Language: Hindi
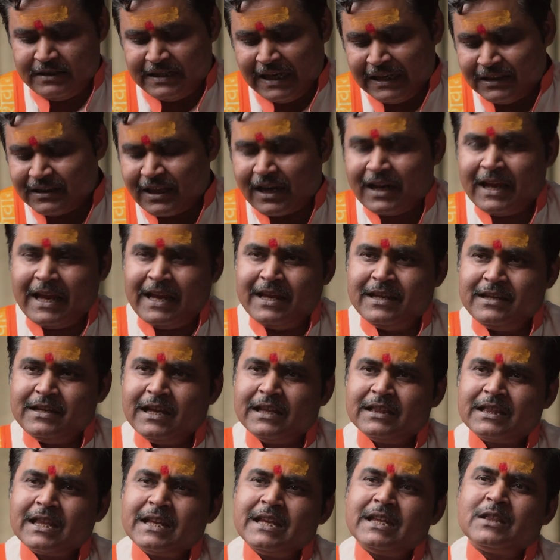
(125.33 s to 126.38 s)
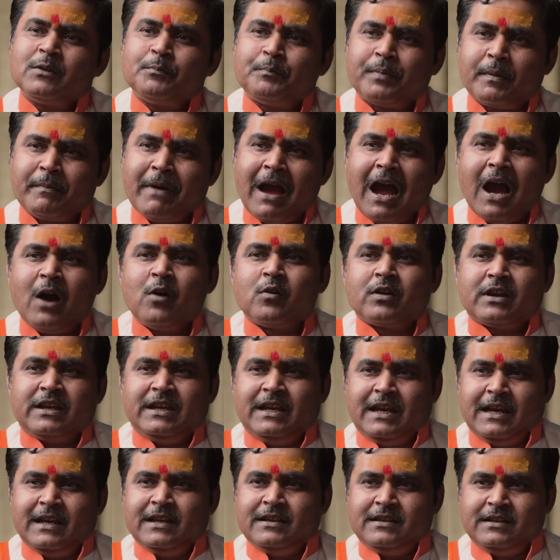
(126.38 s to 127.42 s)
यंत्र है यंत्र ये तो प्रभाव
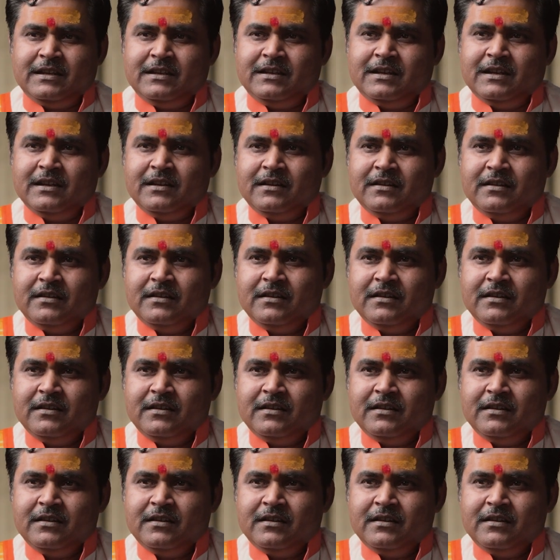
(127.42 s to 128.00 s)
की है चीजें